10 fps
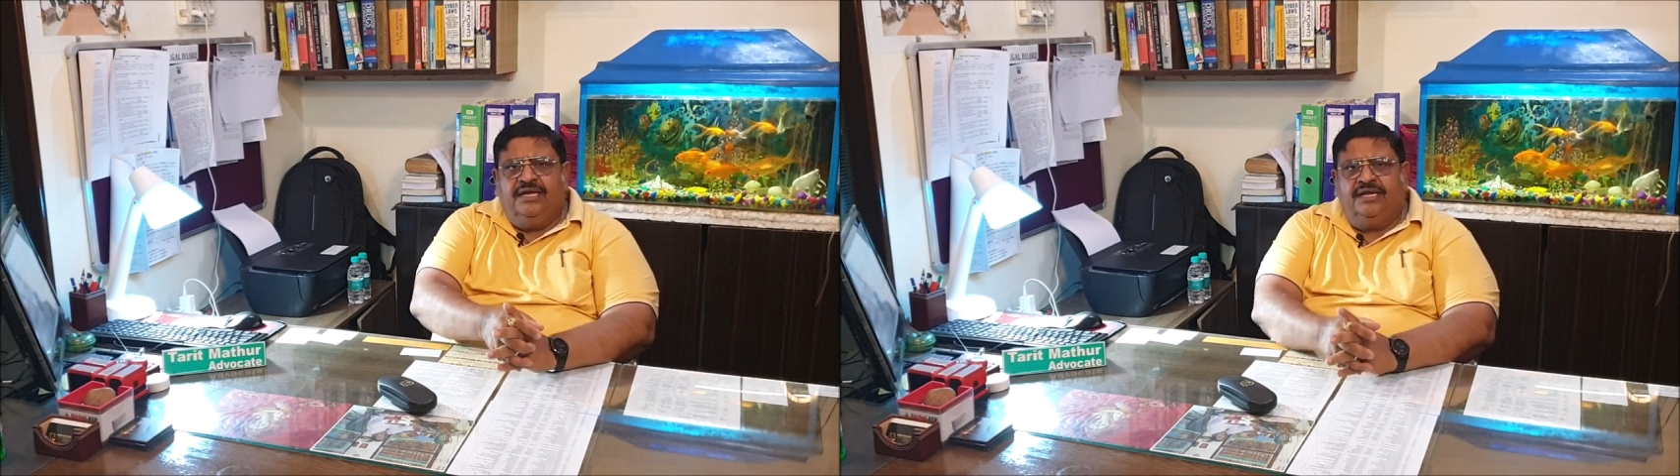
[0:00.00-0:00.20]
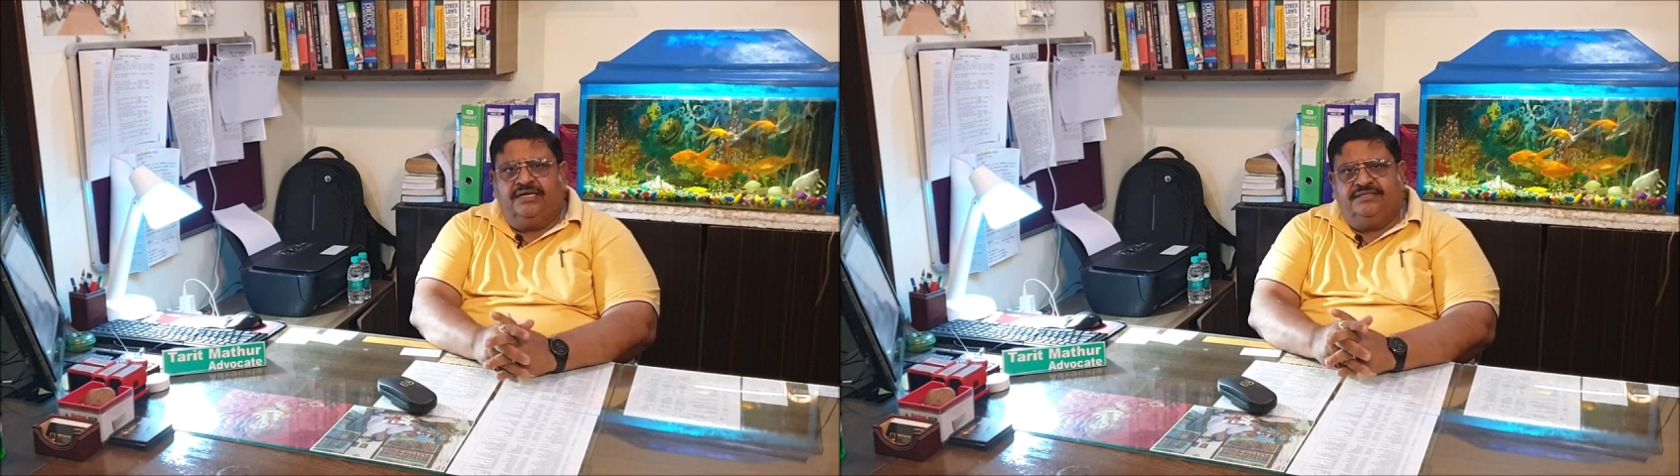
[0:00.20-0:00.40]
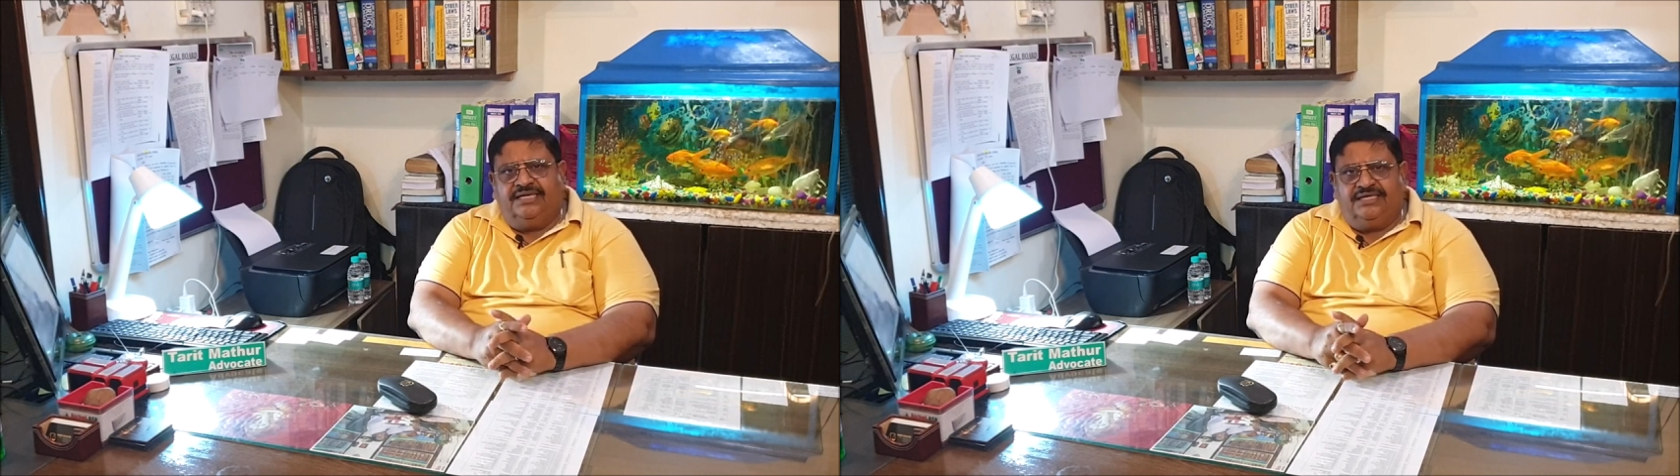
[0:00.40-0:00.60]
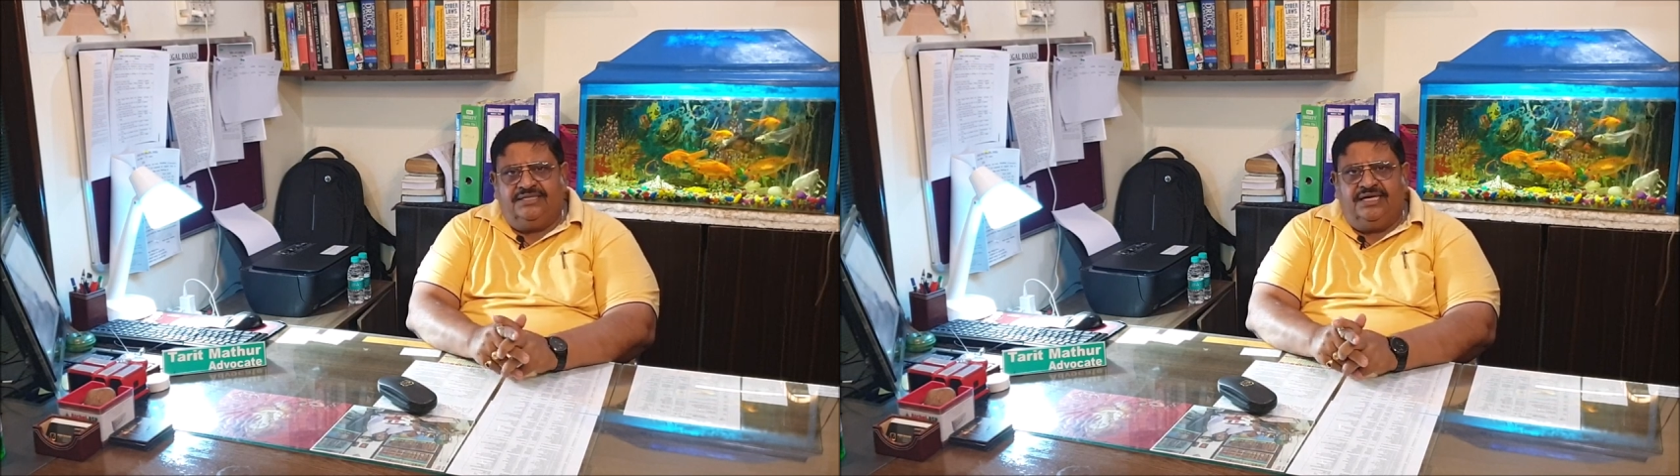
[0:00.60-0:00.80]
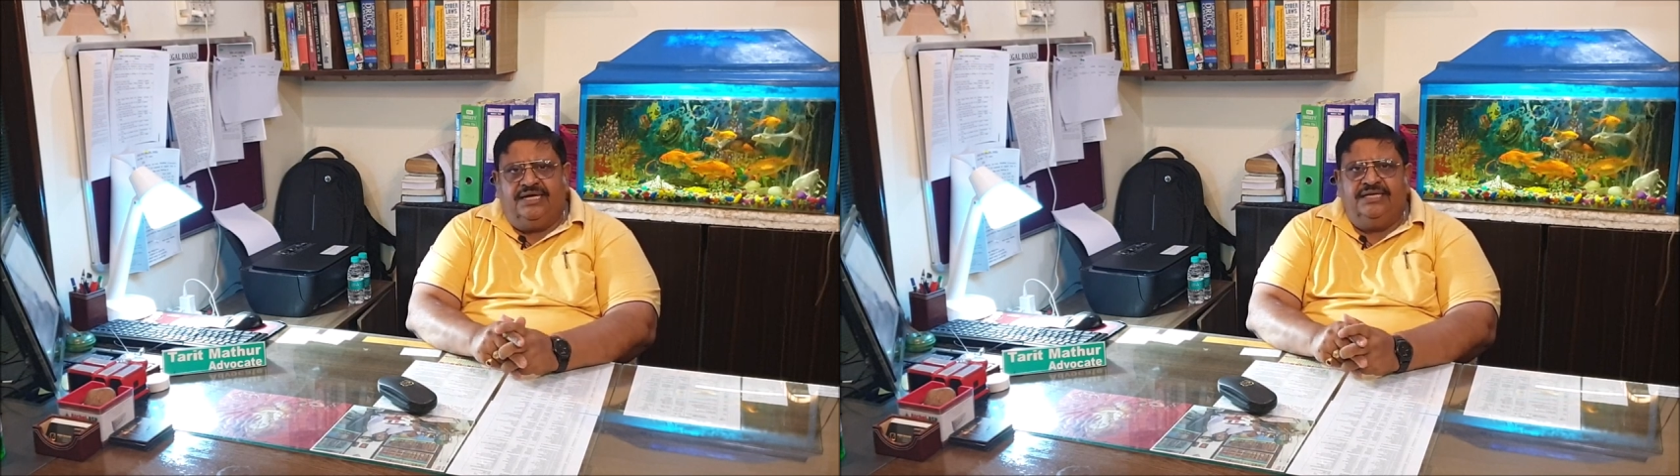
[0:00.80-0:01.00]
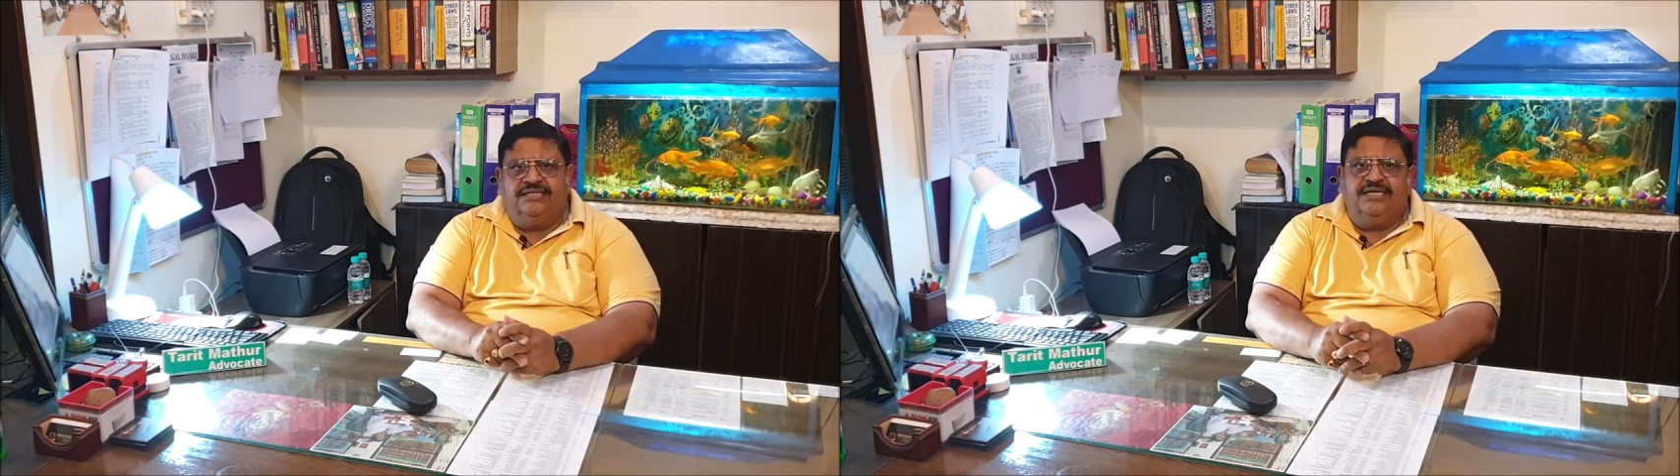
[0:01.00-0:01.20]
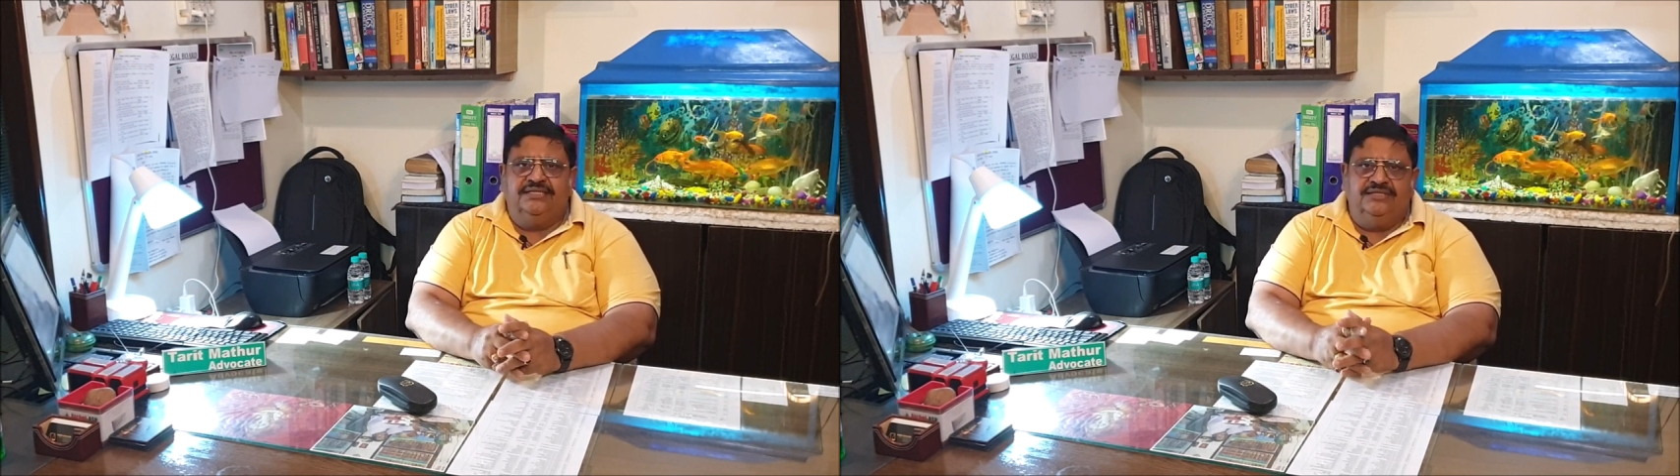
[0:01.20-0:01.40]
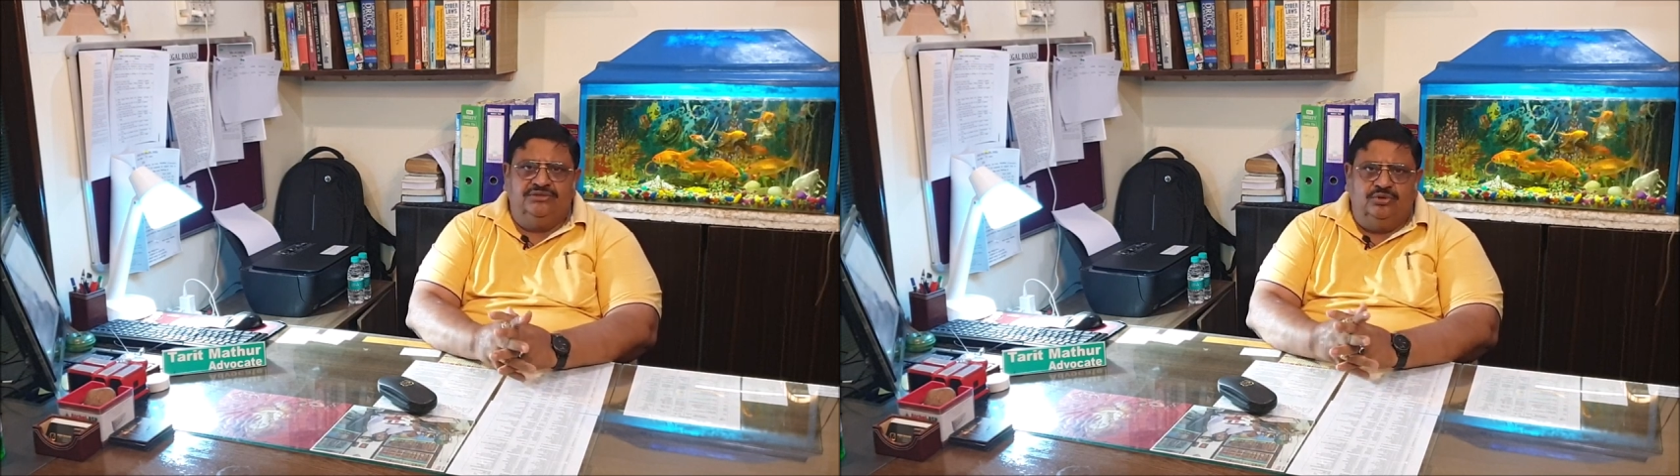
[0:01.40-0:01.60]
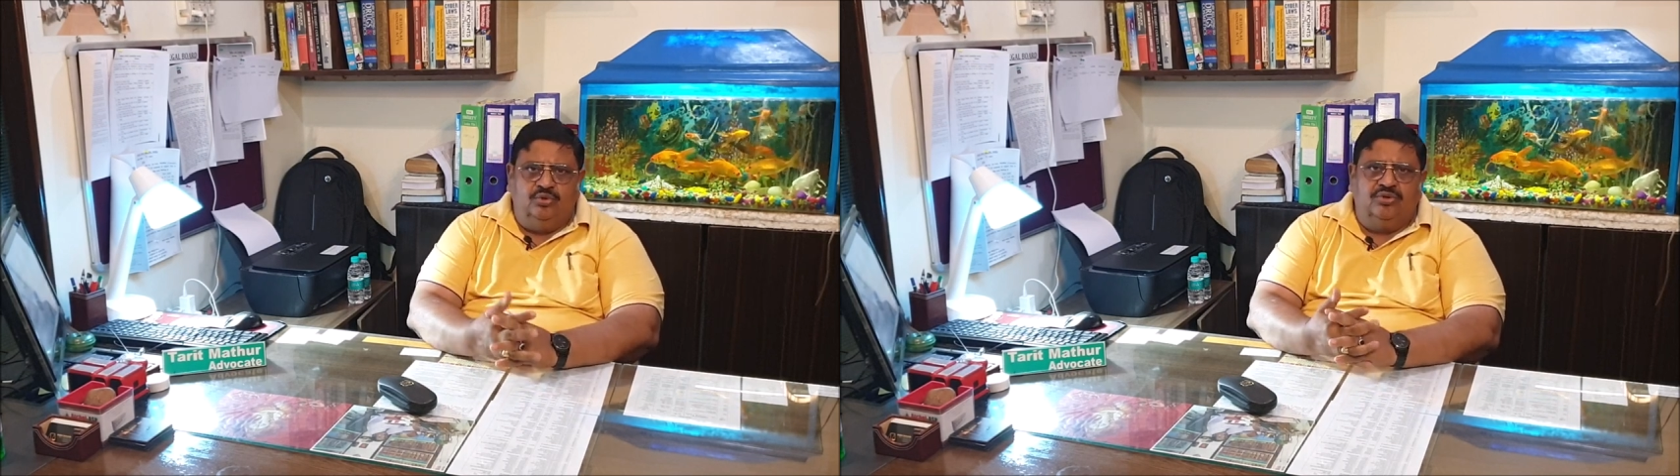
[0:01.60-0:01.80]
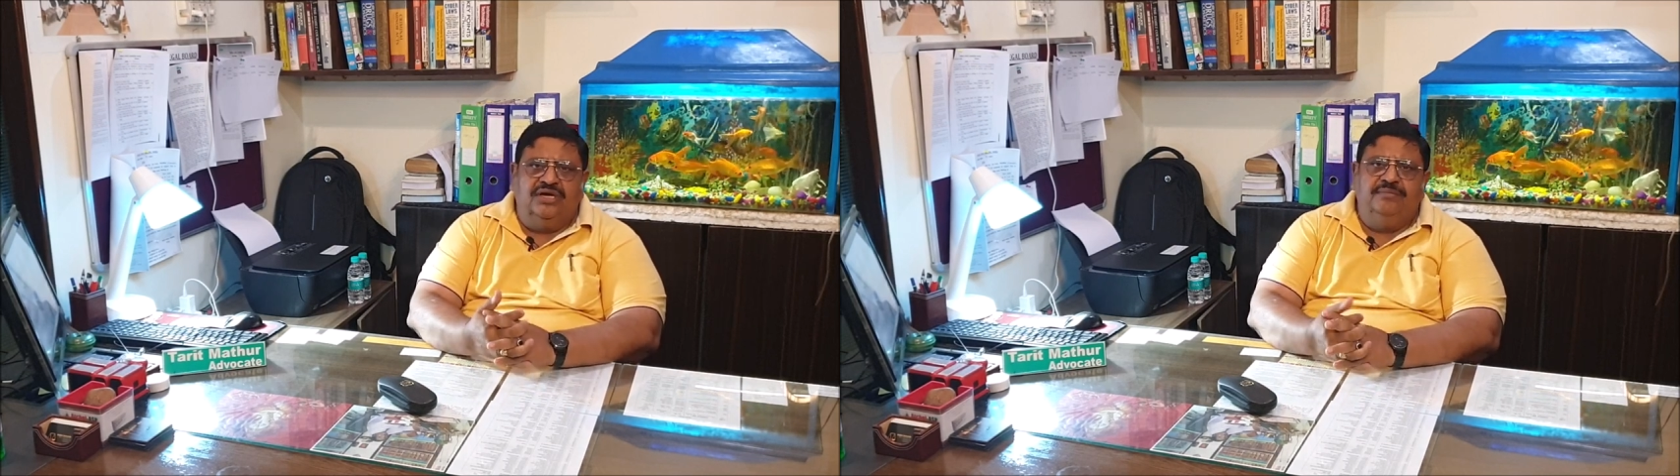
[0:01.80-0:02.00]
एक चार्ज लगाया जाता है
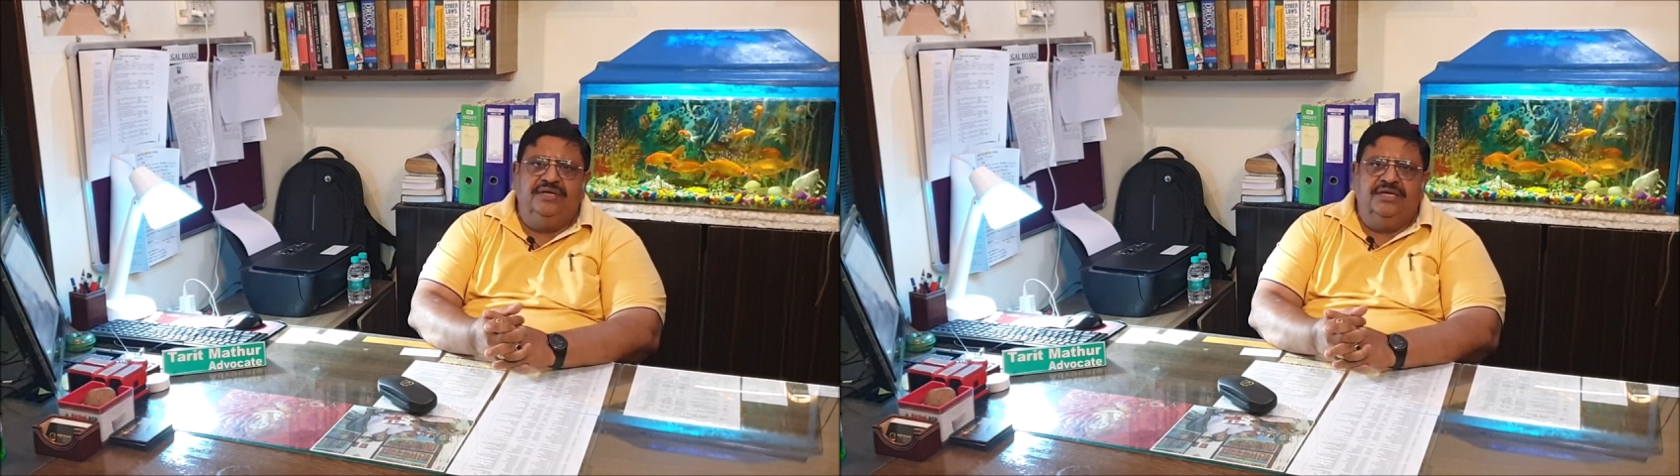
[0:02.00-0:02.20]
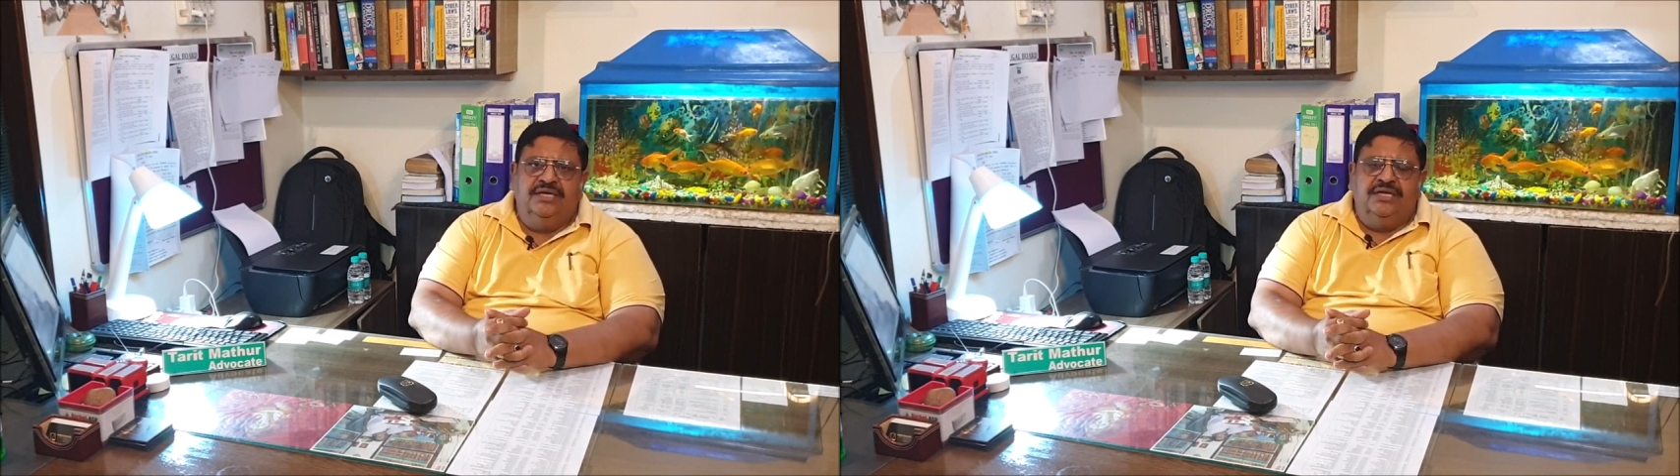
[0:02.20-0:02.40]
तीन का भी